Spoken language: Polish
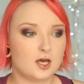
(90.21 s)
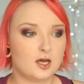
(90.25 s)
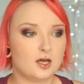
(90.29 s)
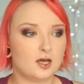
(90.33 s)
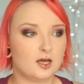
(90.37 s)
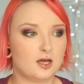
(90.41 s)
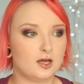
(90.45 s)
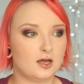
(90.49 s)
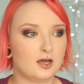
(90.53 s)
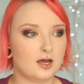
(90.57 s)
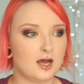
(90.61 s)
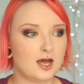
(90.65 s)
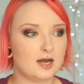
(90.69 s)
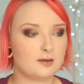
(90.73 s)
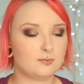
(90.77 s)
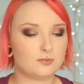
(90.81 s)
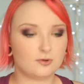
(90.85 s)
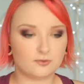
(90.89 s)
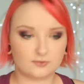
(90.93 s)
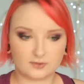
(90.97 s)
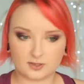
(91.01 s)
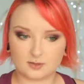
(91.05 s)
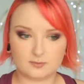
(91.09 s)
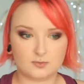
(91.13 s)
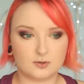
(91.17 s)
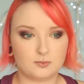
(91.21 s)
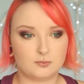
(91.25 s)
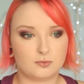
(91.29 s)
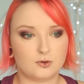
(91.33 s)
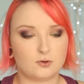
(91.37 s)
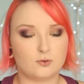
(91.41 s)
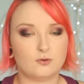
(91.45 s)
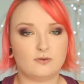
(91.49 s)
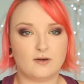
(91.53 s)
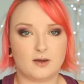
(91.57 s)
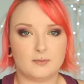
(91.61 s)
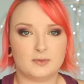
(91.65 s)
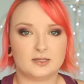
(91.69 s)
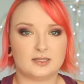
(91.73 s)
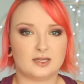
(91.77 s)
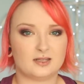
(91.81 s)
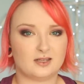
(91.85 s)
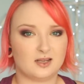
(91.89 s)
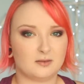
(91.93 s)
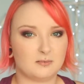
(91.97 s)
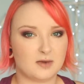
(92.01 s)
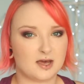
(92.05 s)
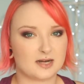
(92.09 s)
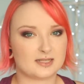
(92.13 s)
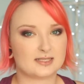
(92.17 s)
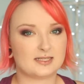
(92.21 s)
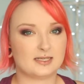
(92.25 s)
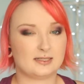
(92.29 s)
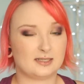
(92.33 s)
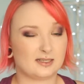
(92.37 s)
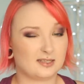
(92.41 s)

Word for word: e, albo wiemy, bo ufamy danej marce